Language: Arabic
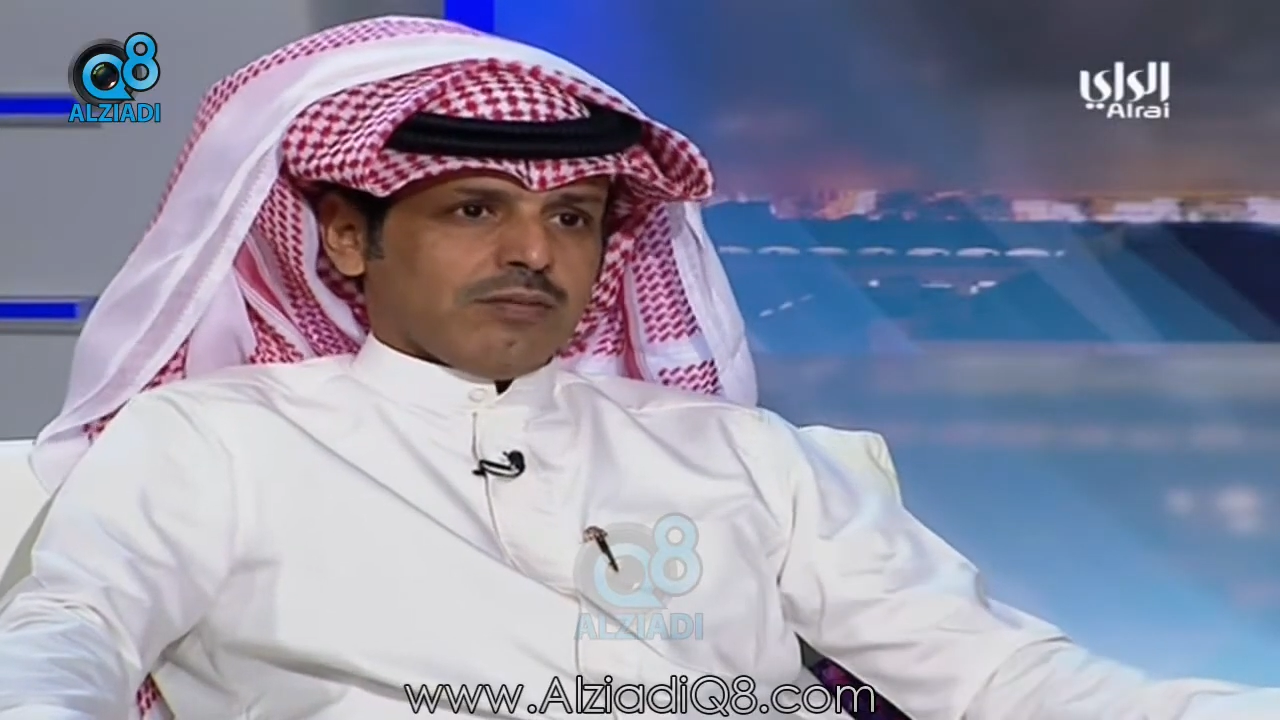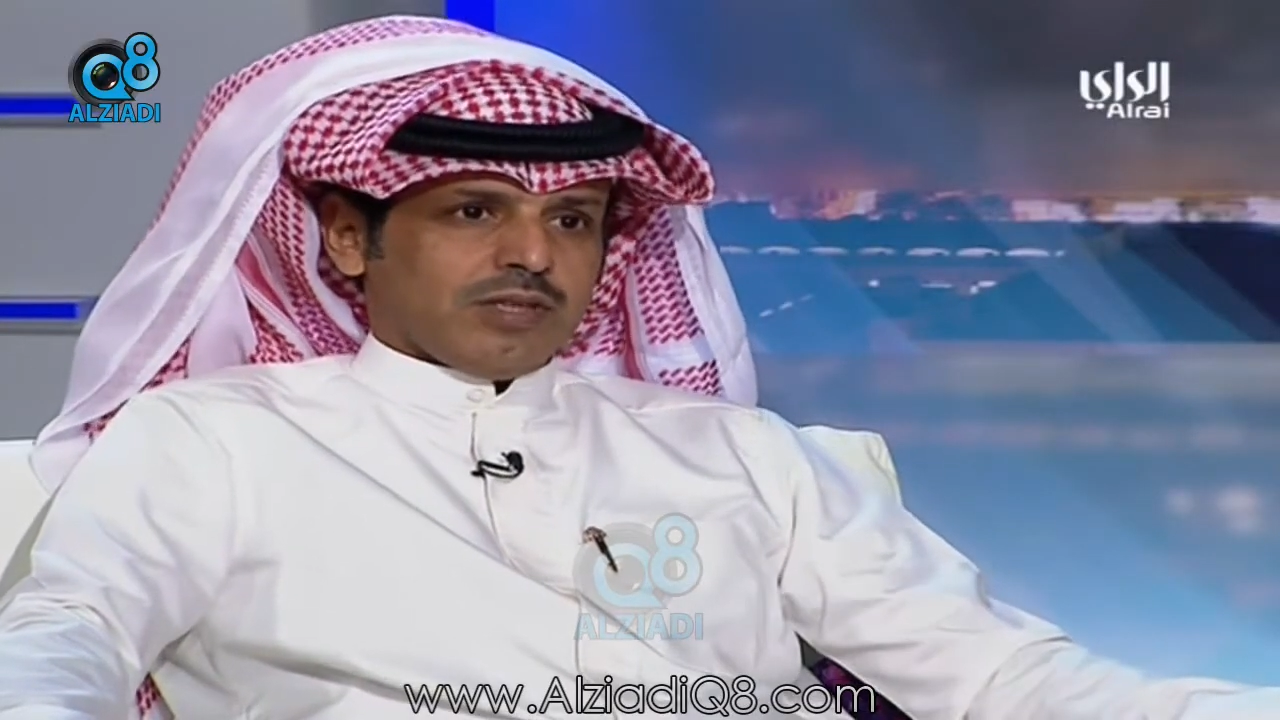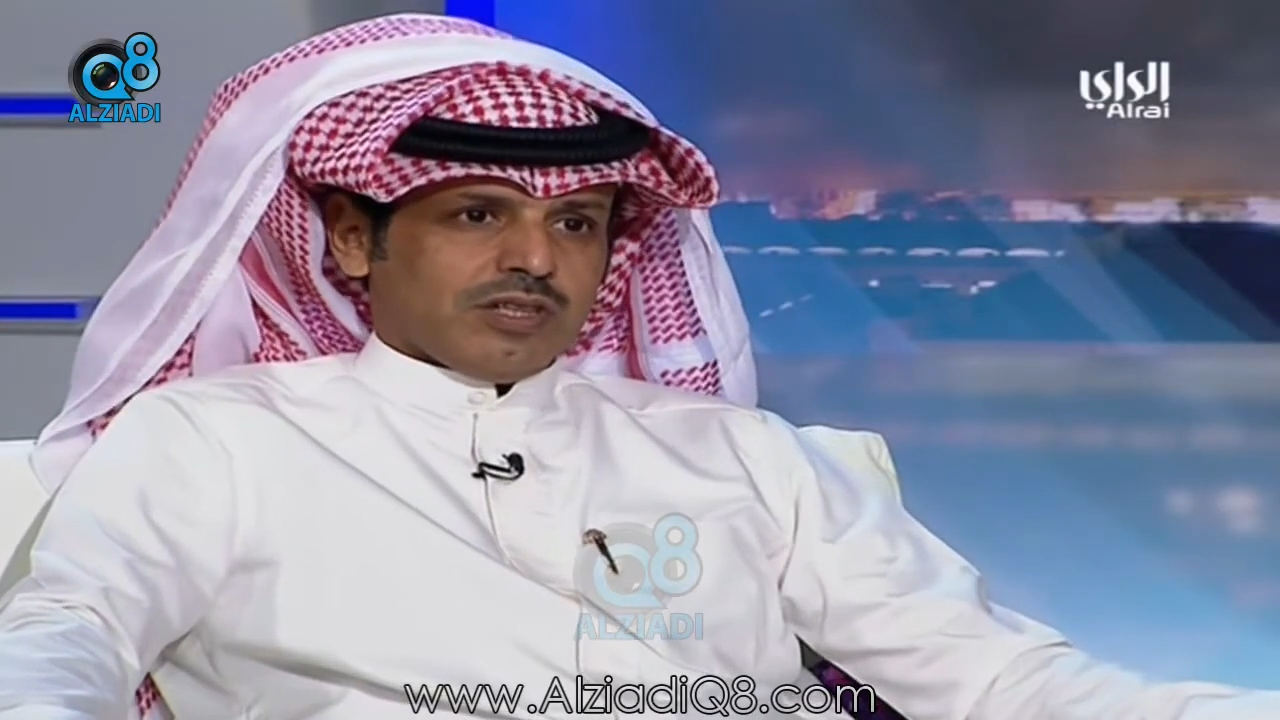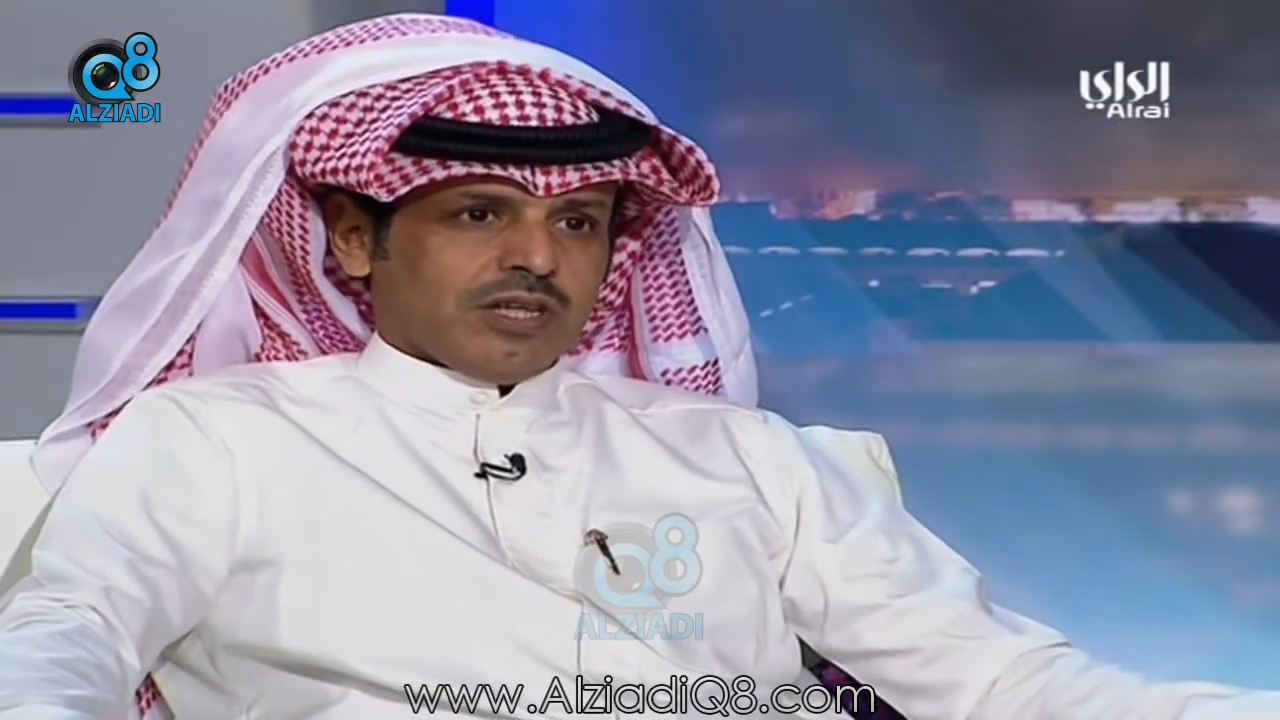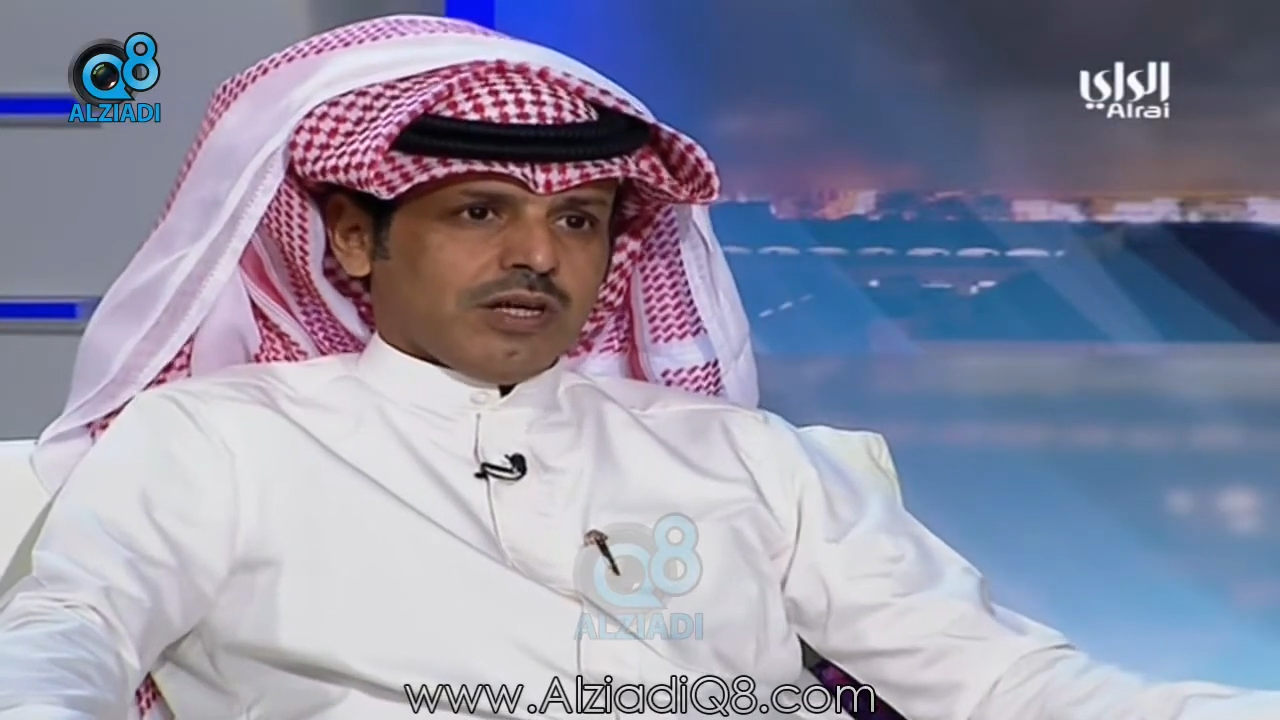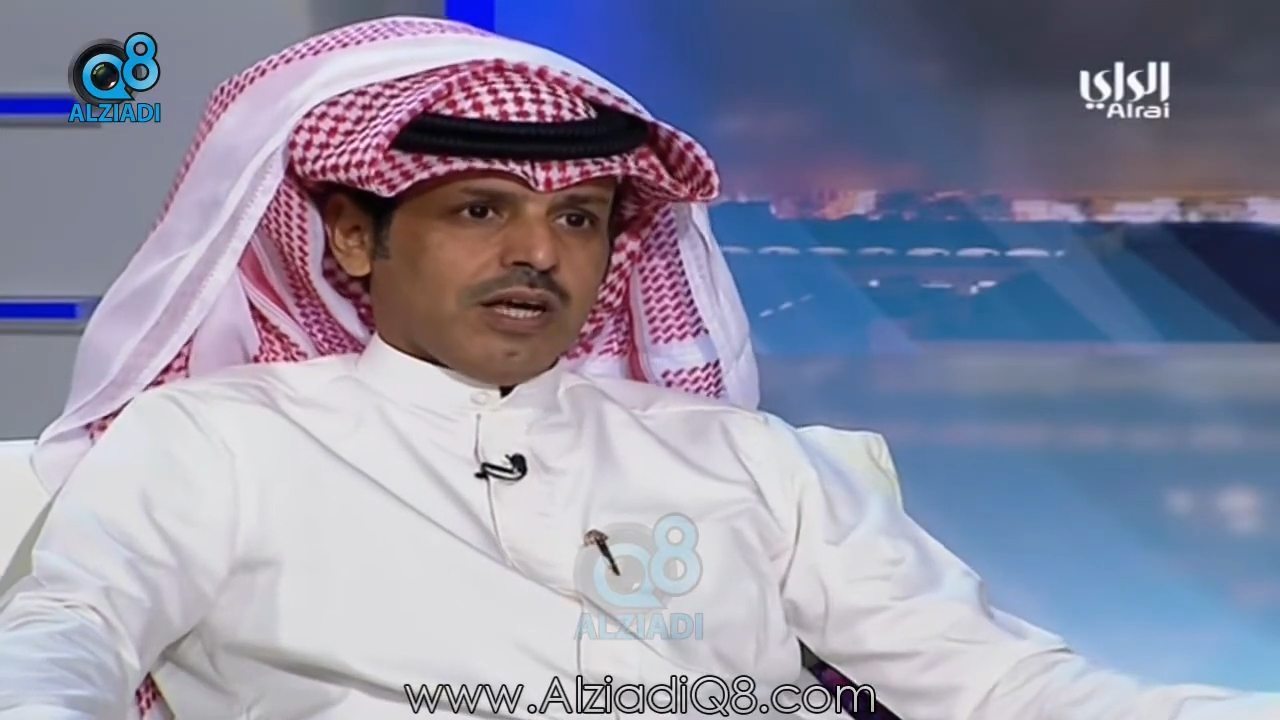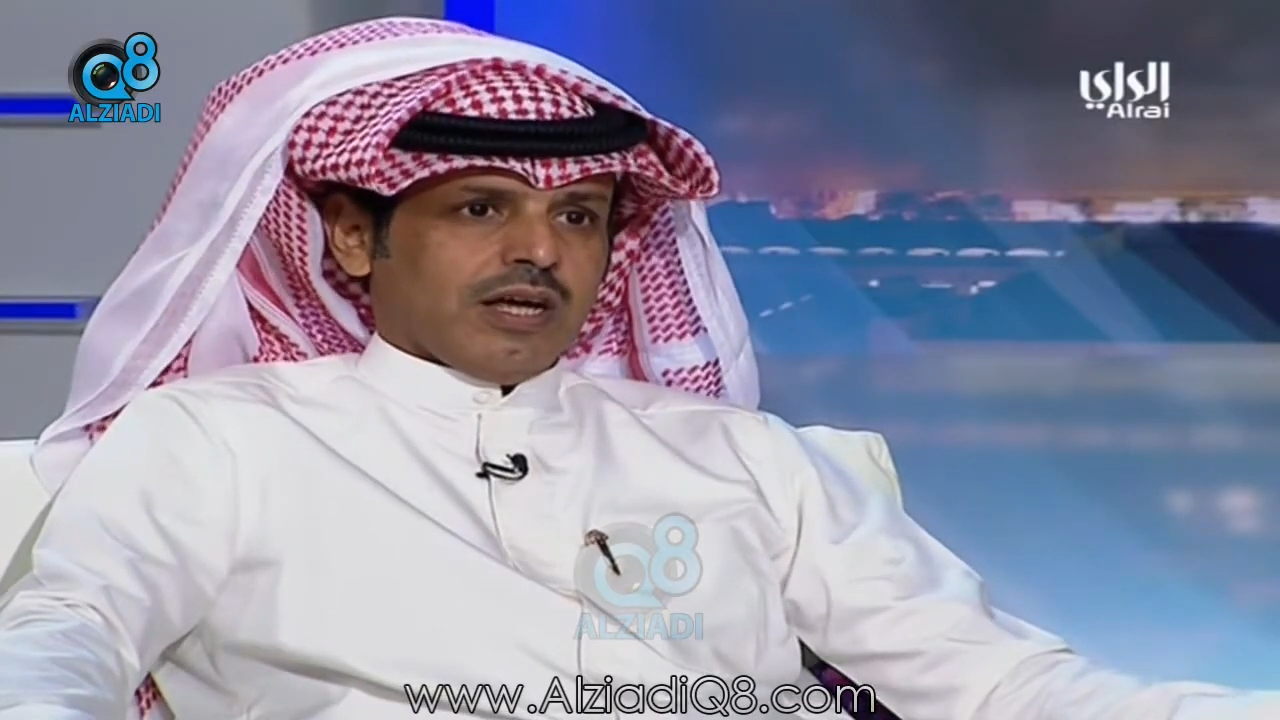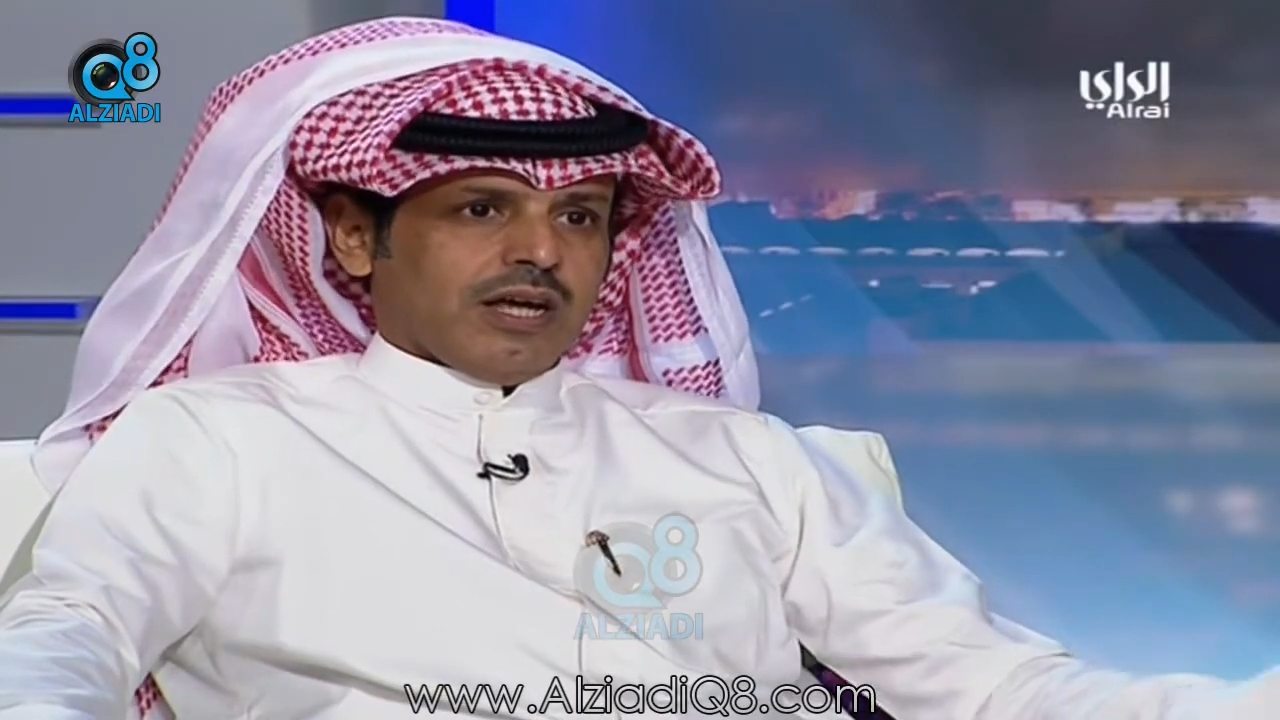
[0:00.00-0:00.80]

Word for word: بس انها